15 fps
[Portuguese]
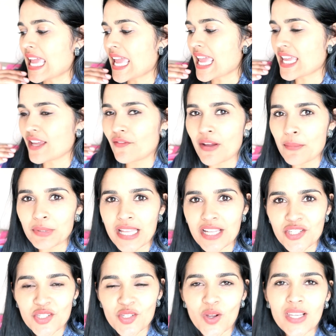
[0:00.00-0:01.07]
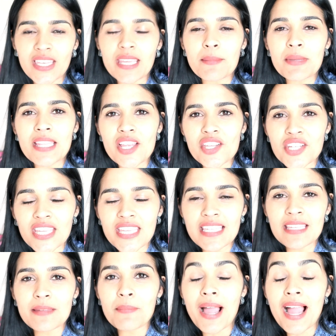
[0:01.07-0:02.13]
é, vai mudar de escolinha, me deixa aqui
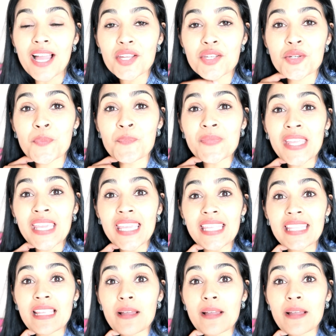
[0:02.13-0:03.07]
embaixo. E